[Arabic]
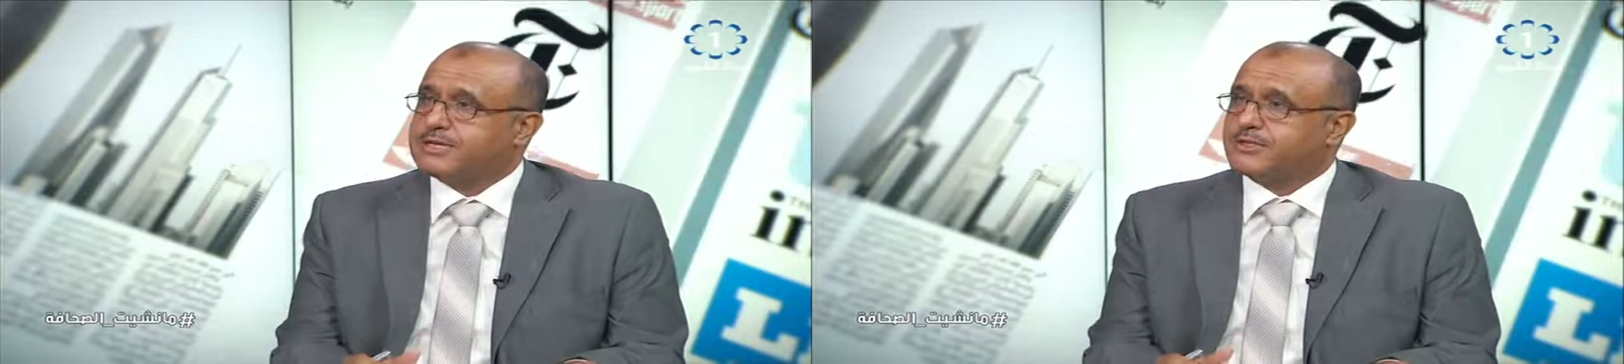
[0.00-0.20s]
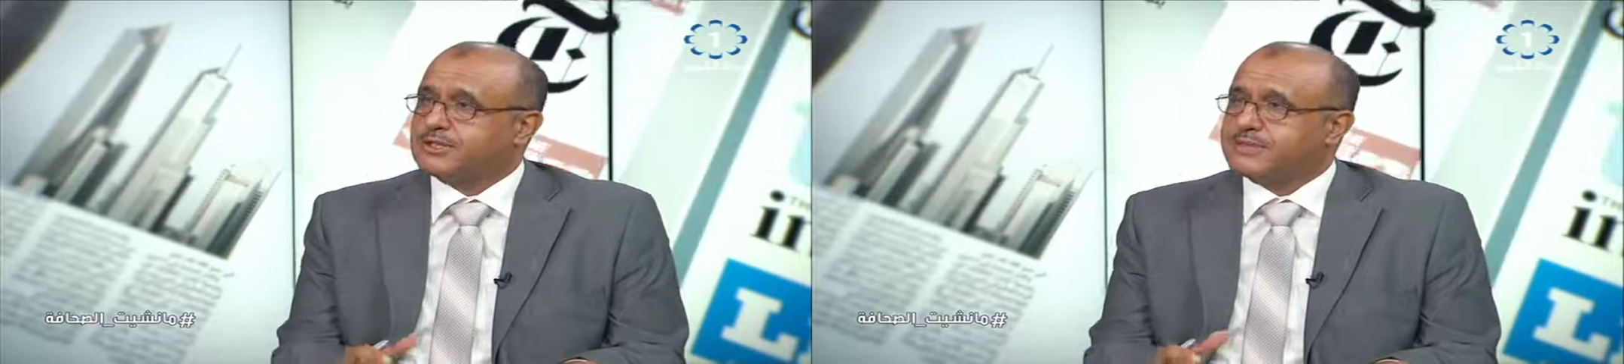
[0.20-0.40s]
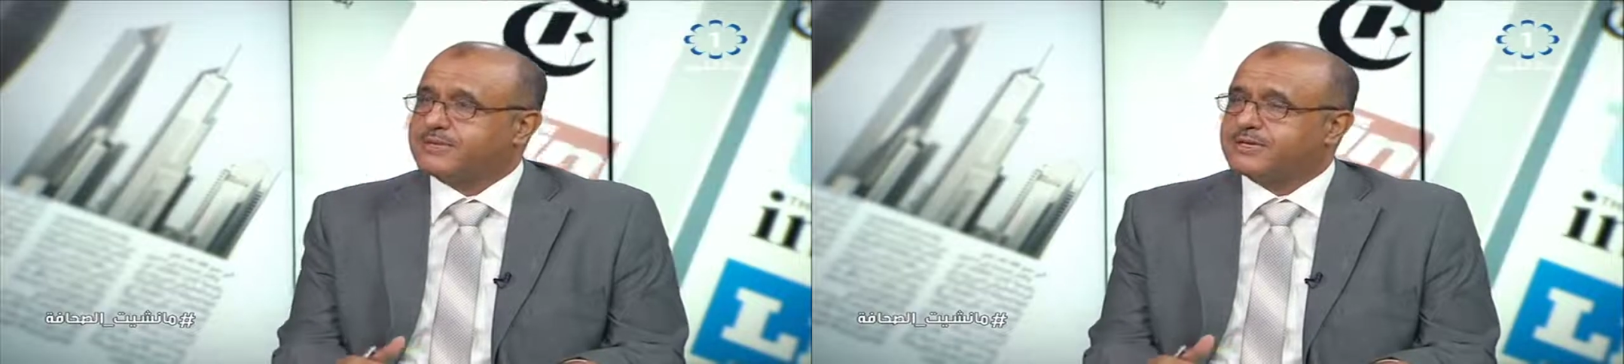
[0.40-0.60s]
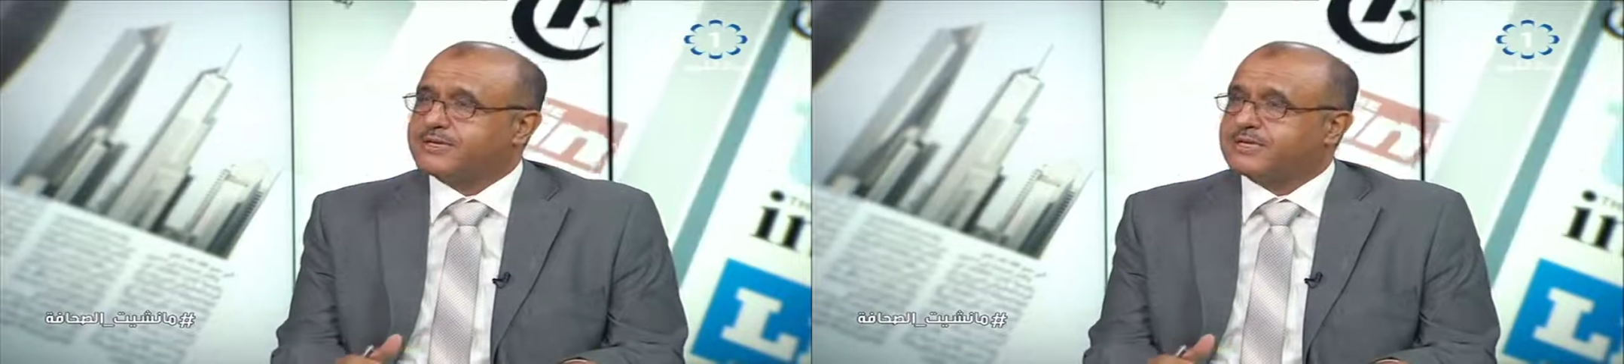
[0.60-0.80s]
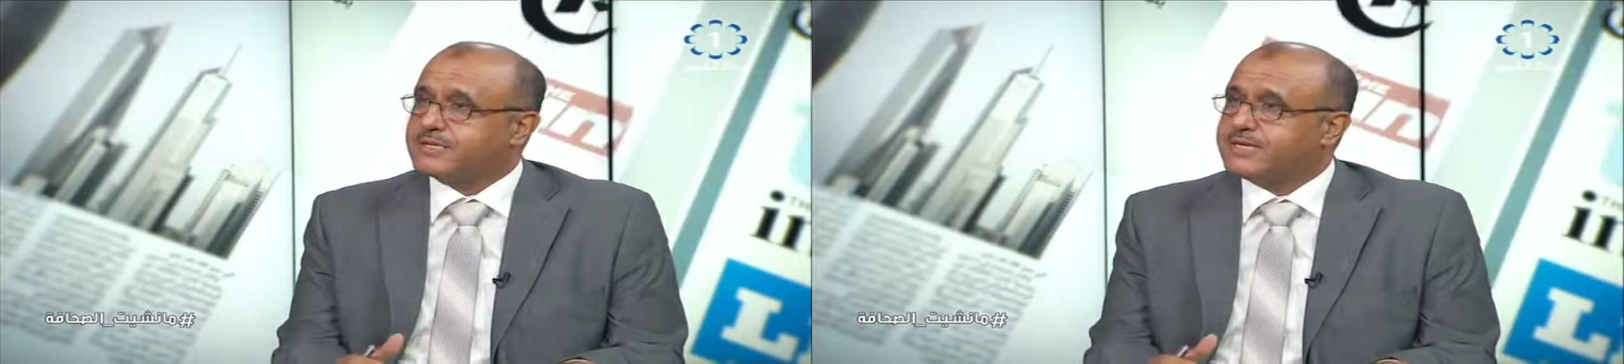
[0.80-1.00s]

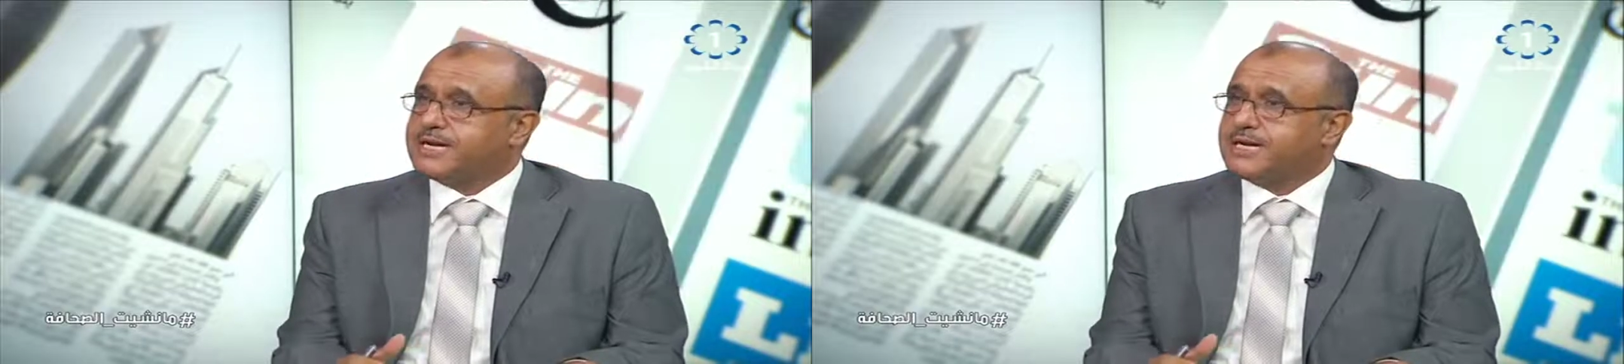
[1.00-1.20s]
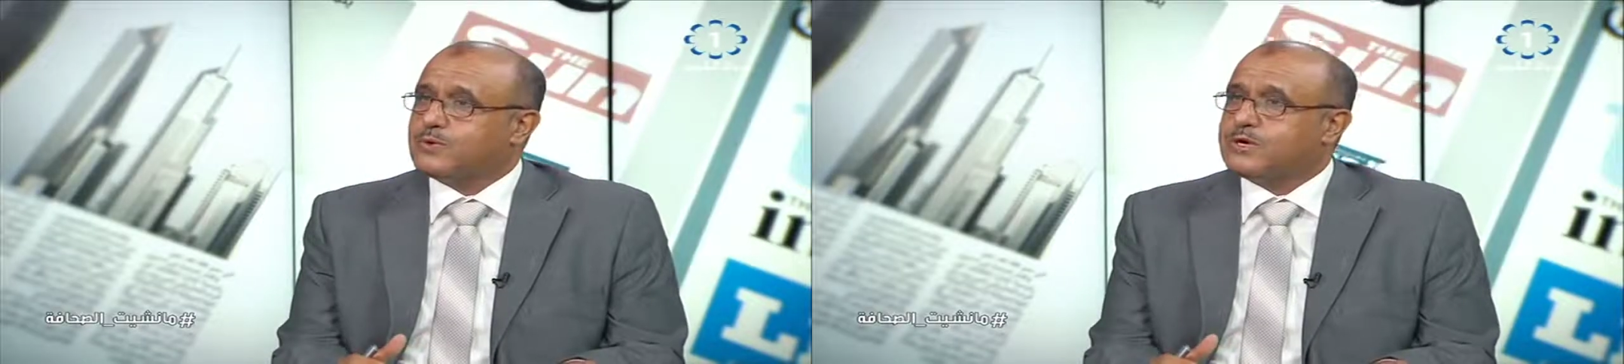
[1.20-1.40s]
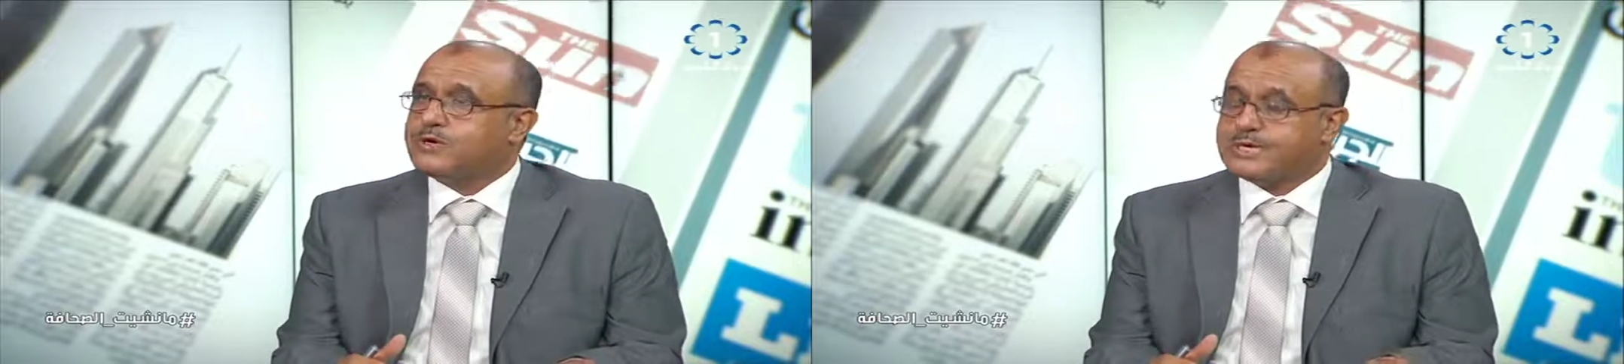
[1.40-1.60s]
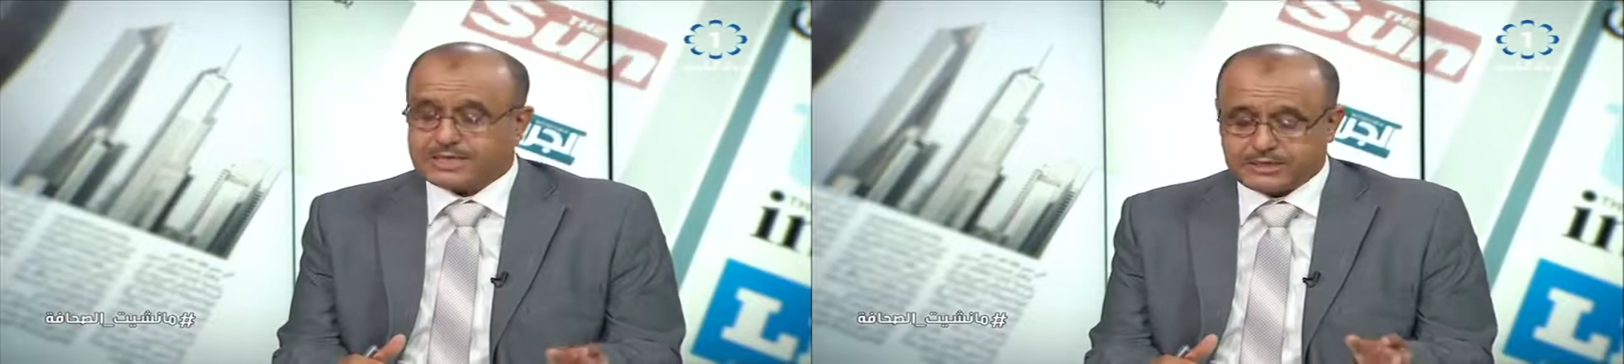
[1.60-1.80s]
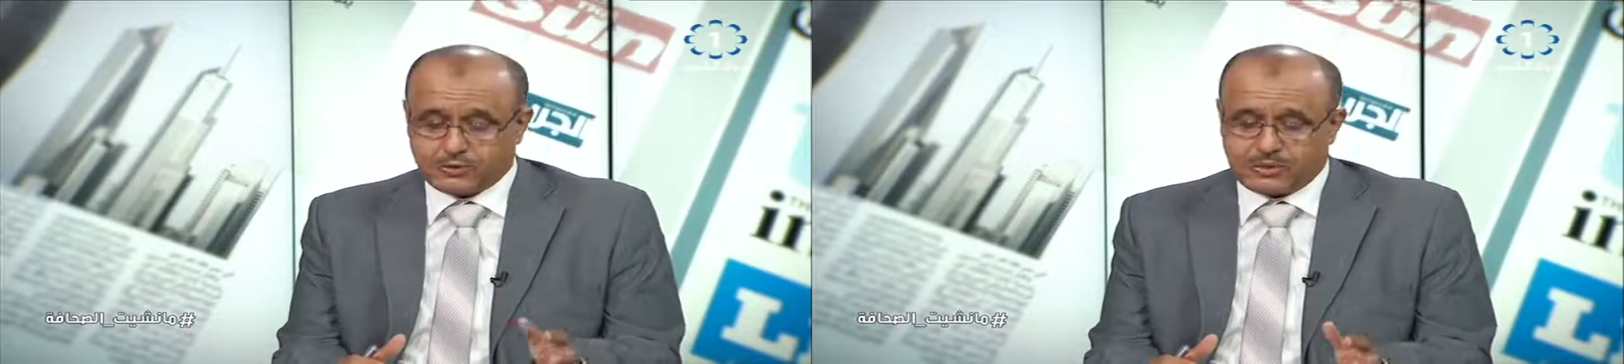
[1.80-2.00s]
تعتبر صناعة وهناك
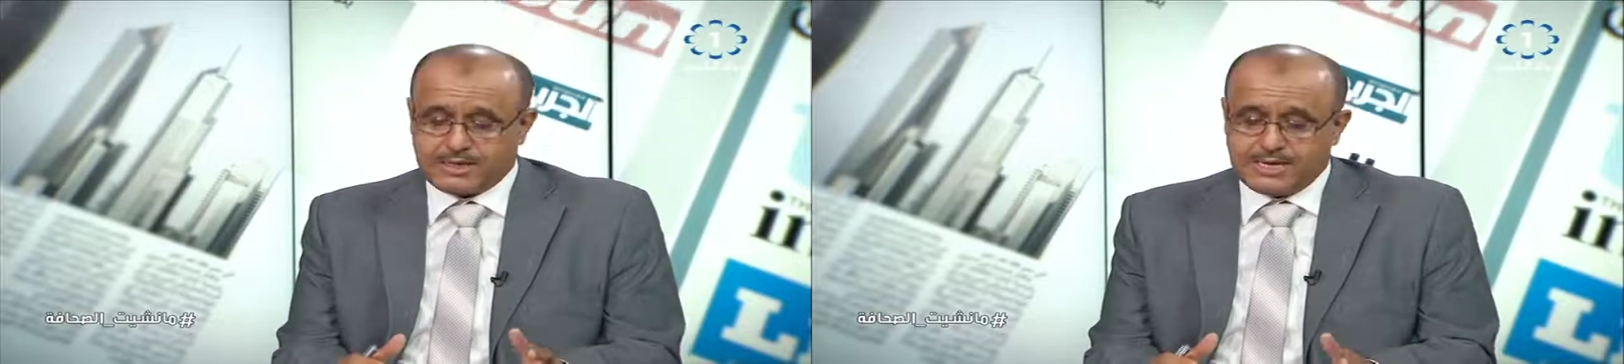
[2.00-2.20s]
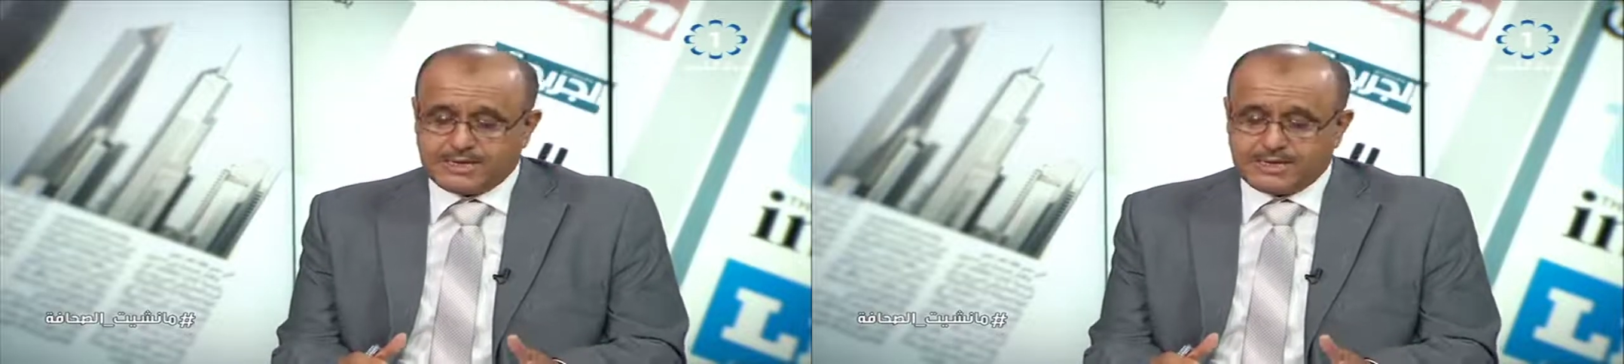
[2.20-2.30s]
دول